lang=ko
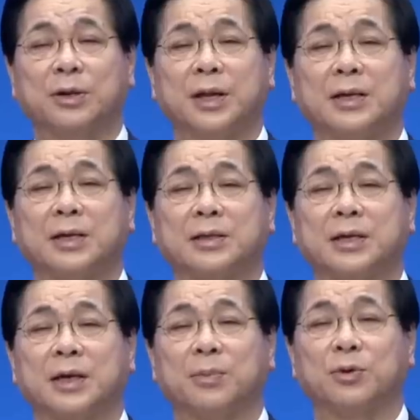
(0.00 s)

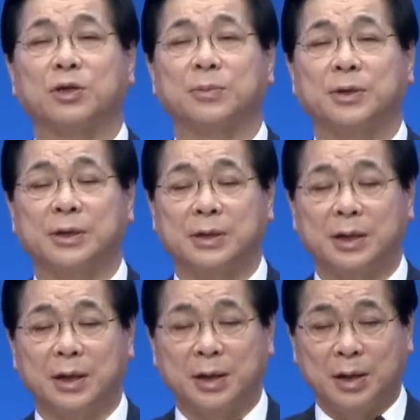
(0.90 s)
대제사장의 모습을
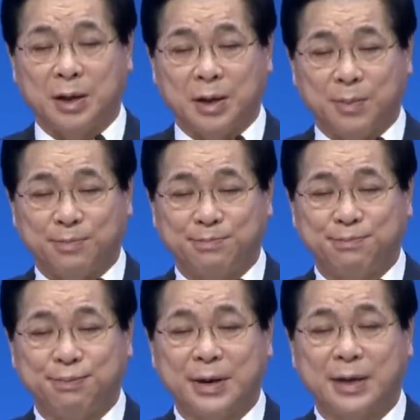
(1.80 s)

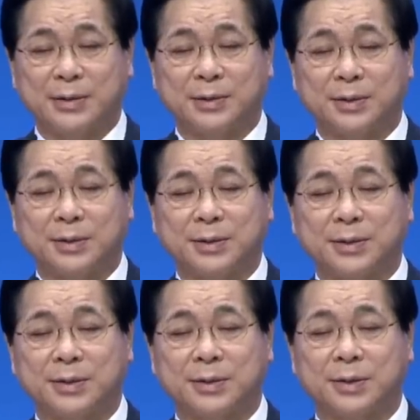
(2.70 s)
불에서
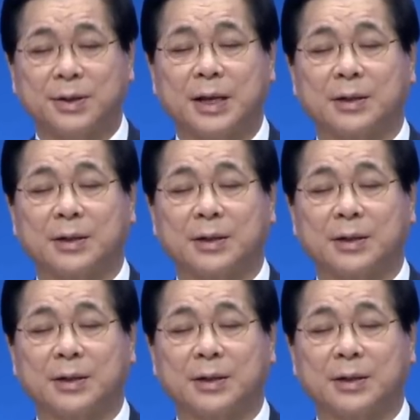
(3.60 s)
꺼낸